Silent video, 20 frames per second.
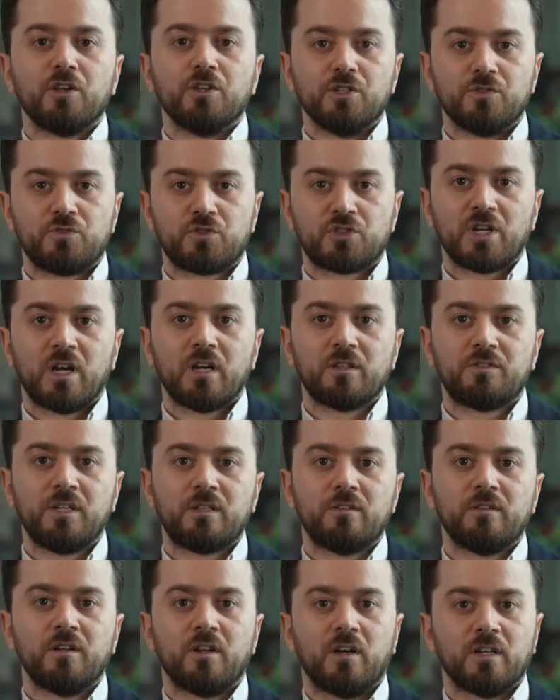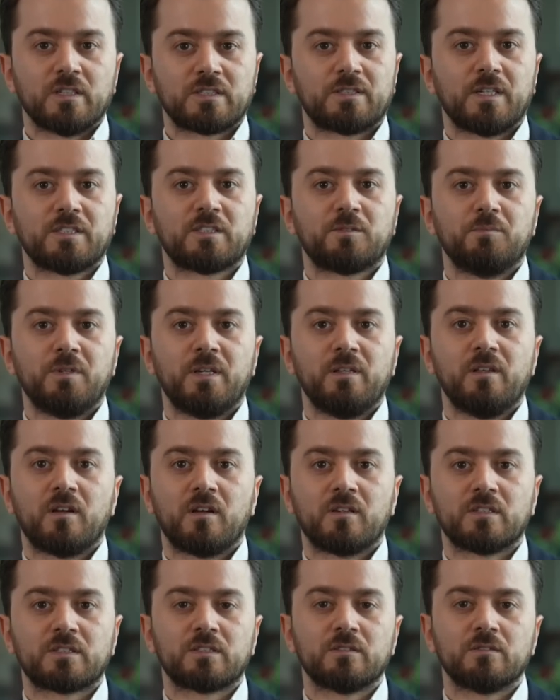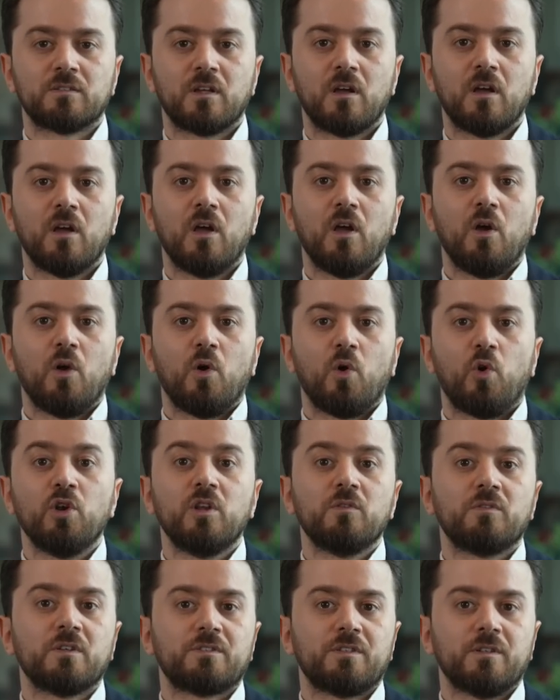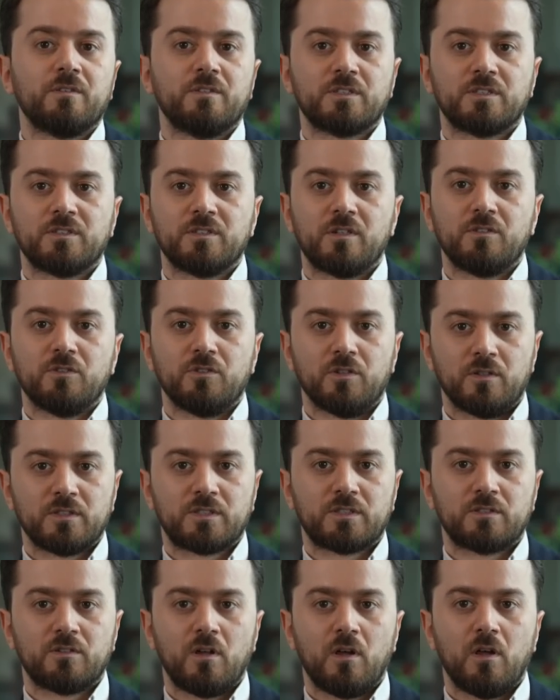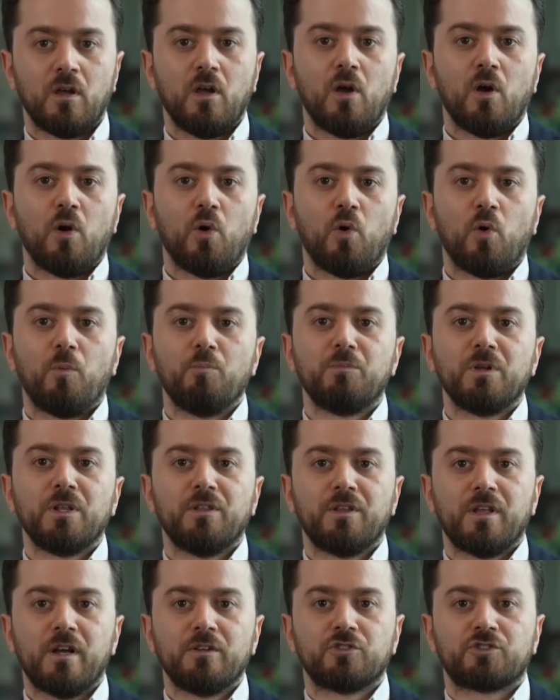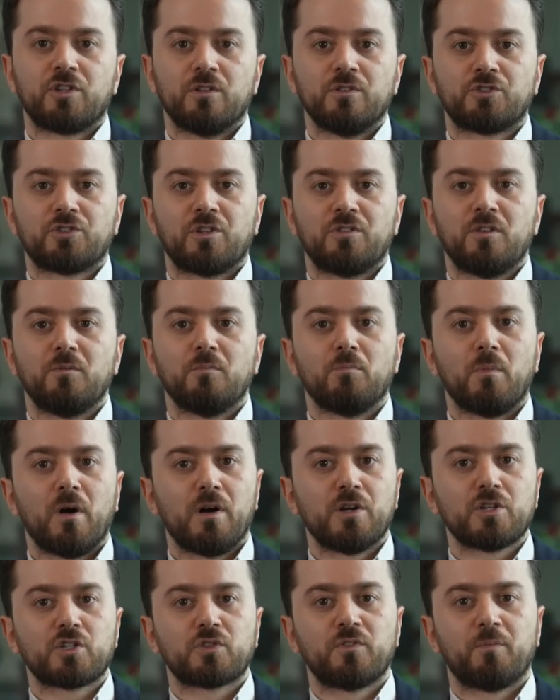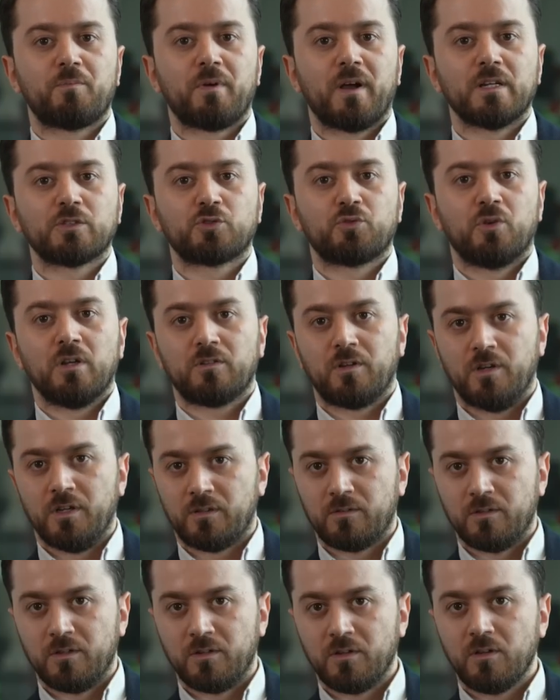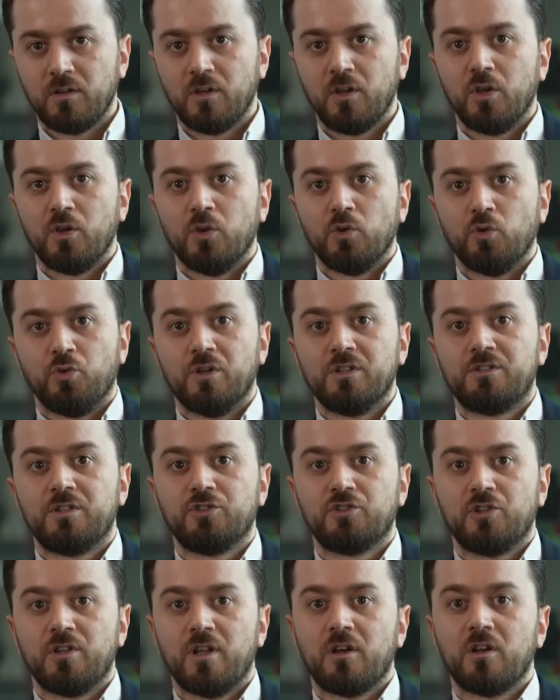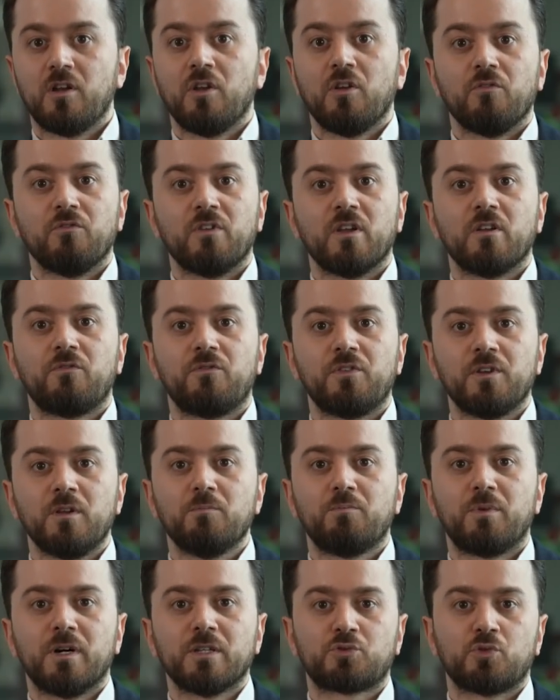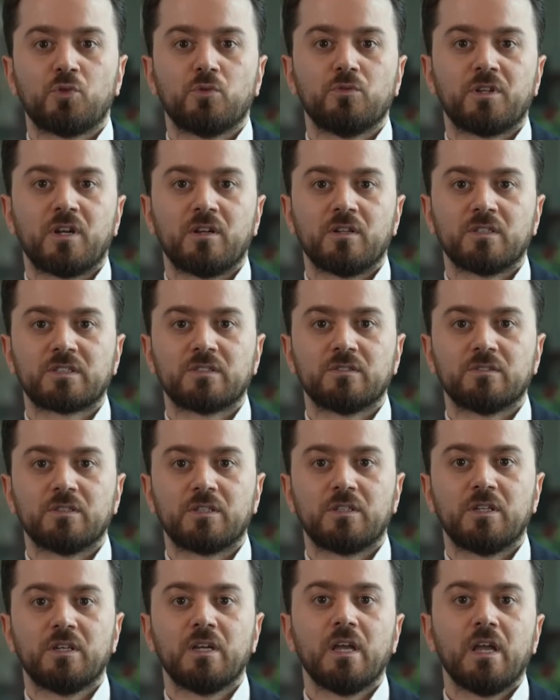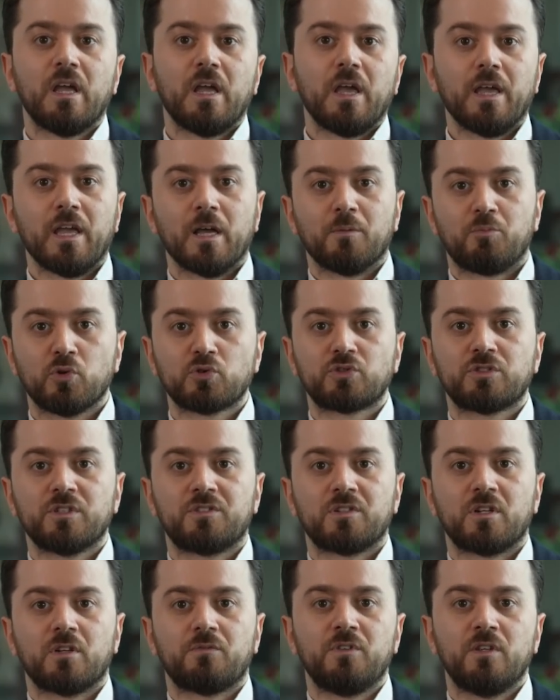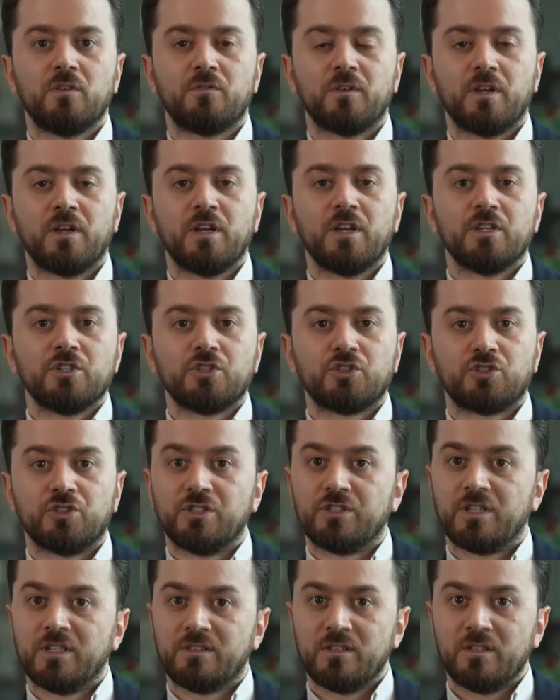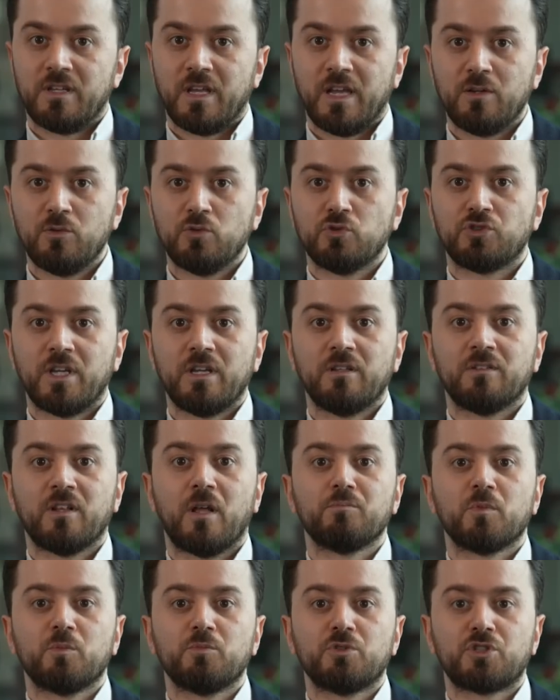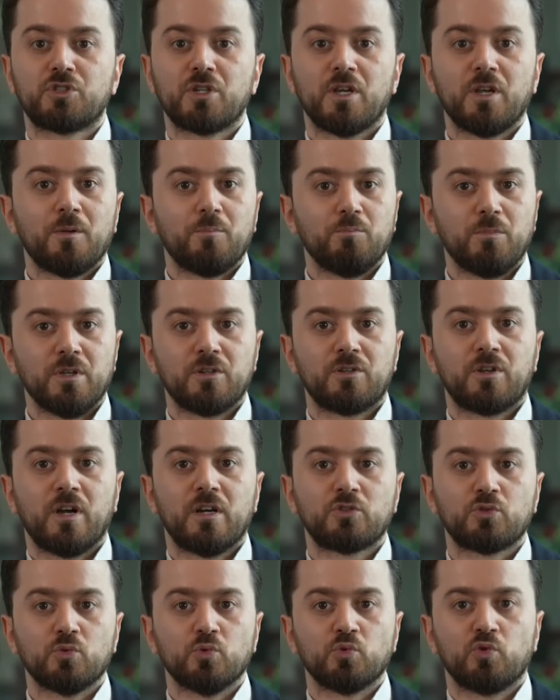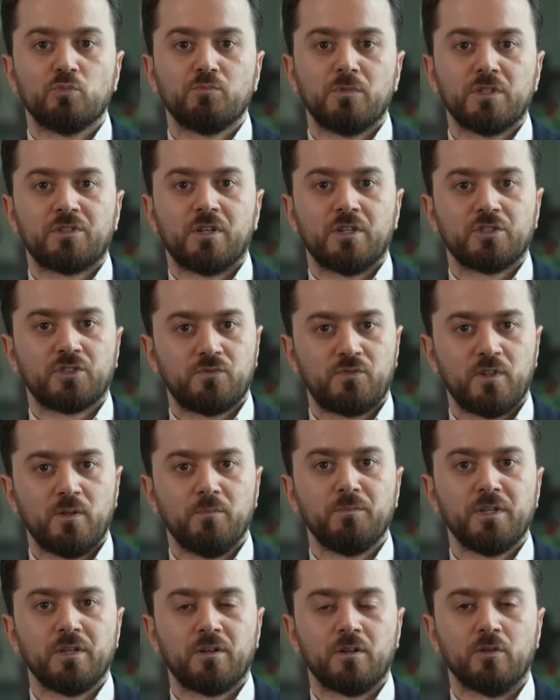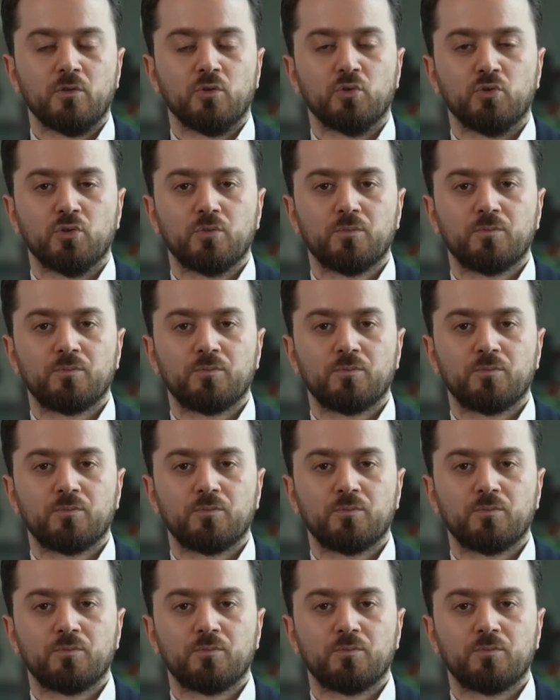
İfşa ettikleri hassas bilgiler arasında Hollywood yıldızlarının yanı sıra on binlerce çalışanın maaş ve personel kayıtları, yöneticiler ve film patronları arasındaki e-posta trafiği ve şirketin henüz yayınlanmamış birkaç uzun metrajlı filmi yer alıyordu.